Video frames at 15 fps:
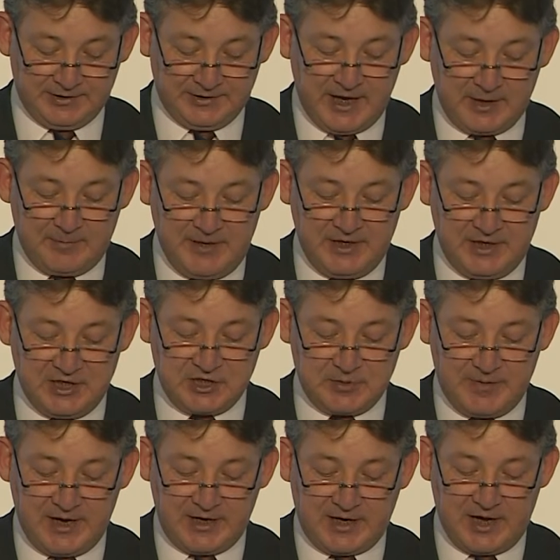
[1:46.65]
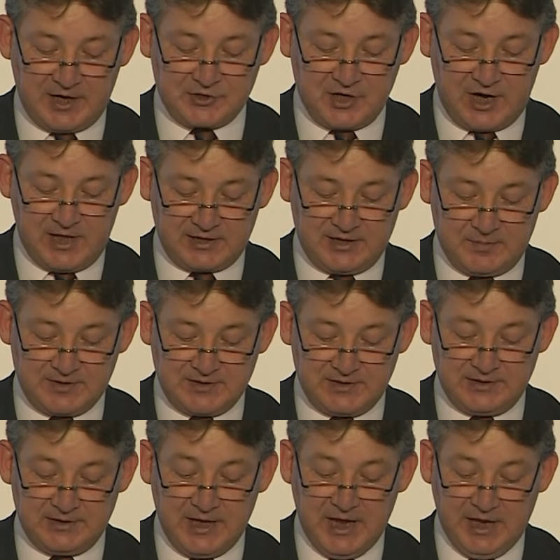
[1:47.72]
Darbe girişimine karşı
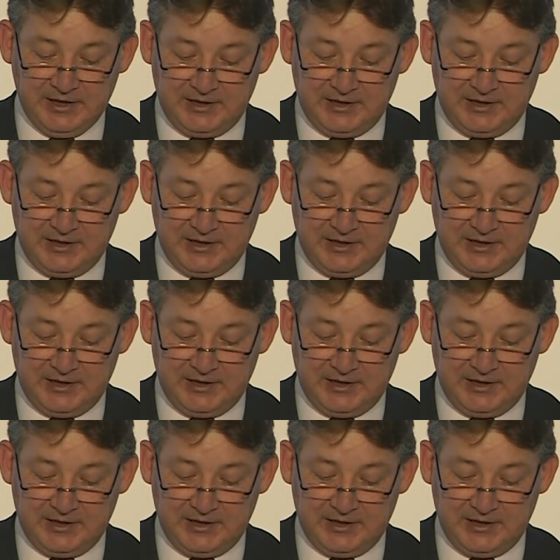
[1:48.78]
halkımızın